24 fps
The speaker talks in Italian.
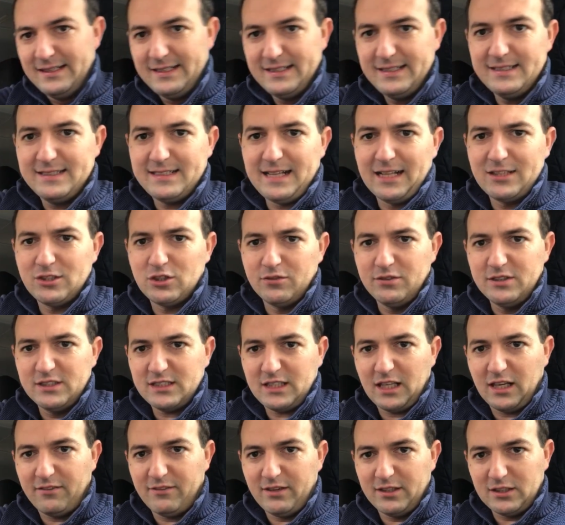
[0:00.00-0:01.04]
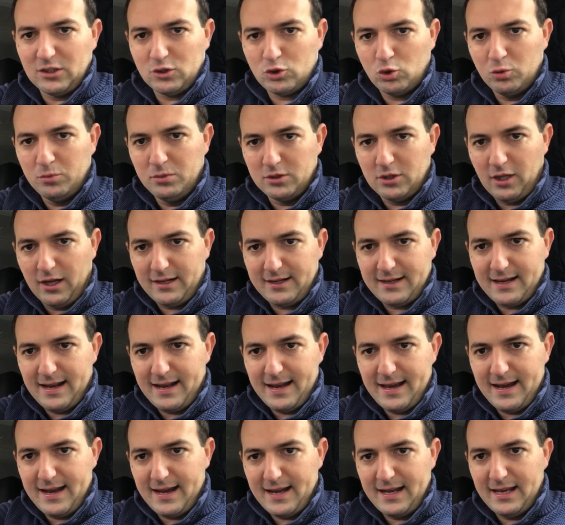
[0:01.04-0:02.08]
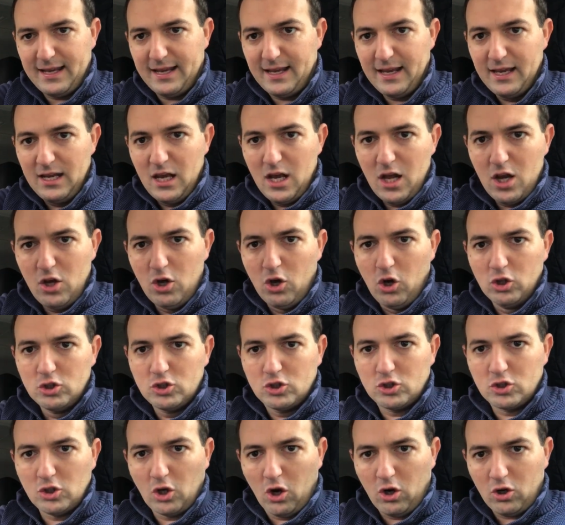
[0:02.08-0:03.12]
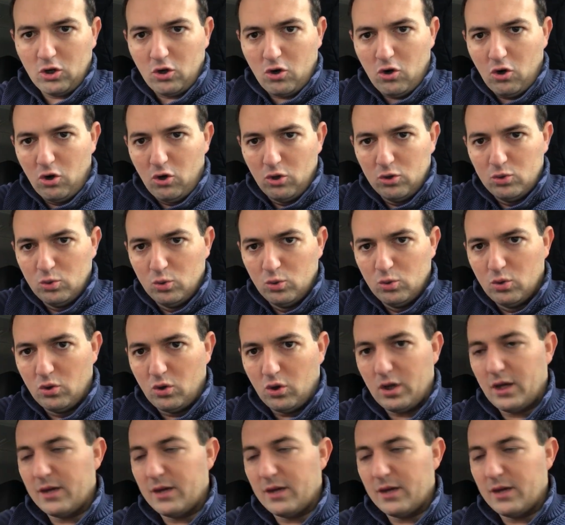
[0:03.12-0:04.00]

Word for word: Intanto vi iscrivete subito al canale Lo Zoccolo Duro,